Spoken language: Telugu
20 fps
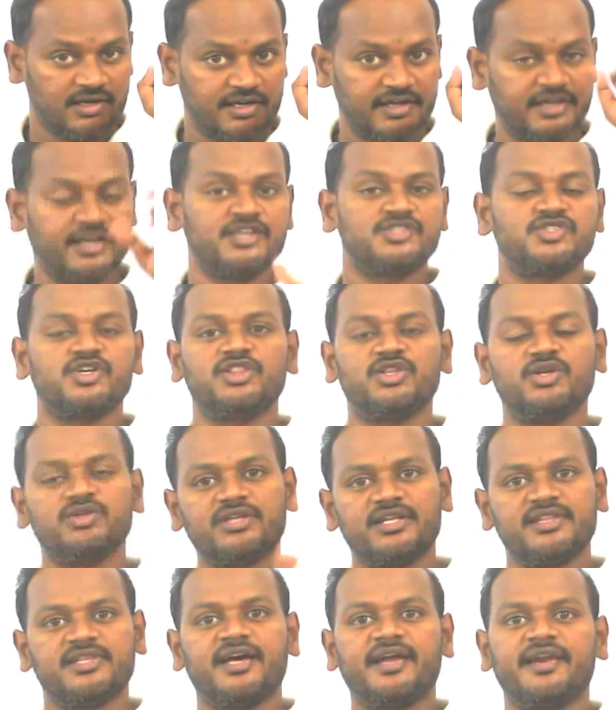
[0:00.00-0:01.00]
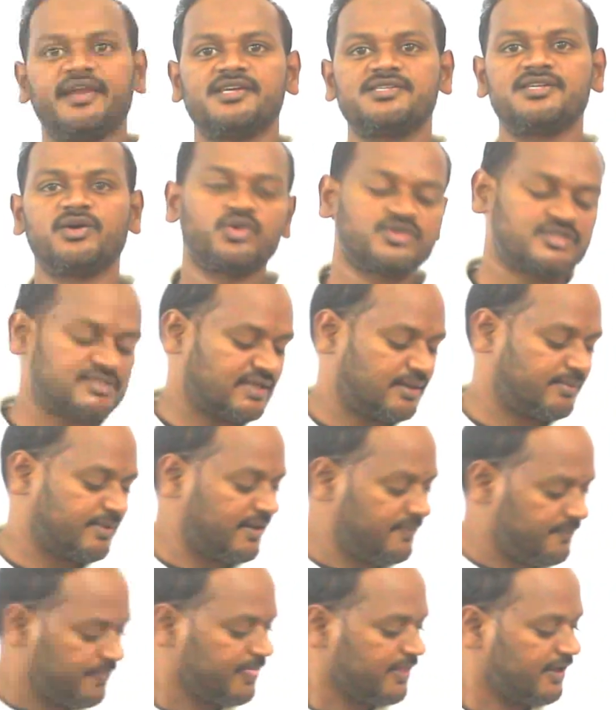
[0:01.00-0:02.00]
ఇంటెన్షన్తో తను తయారు చేసిన క్వశ్చన్స్
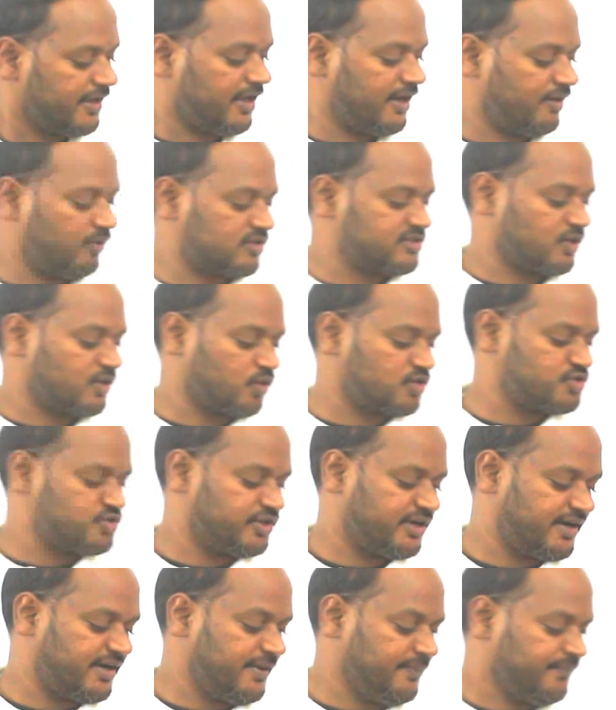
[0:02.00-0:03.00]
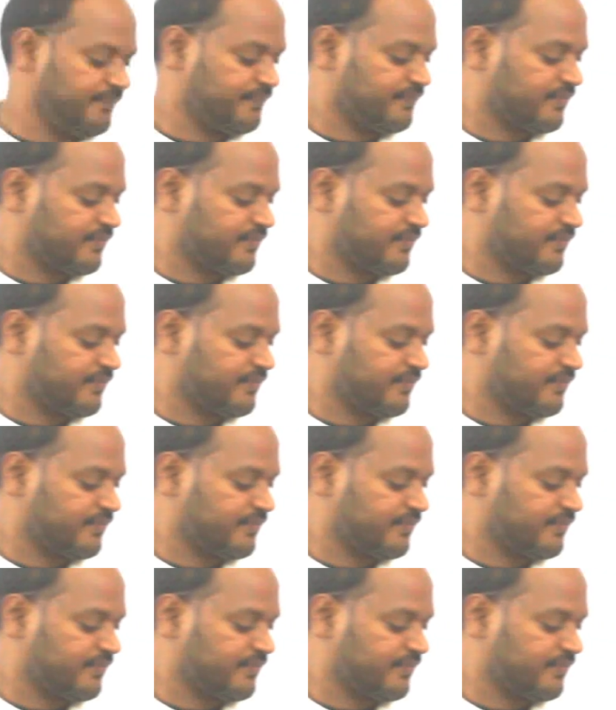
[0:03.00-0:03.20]
అనమాట నేను ఒకసారి క్వశ్చన్ చూడండి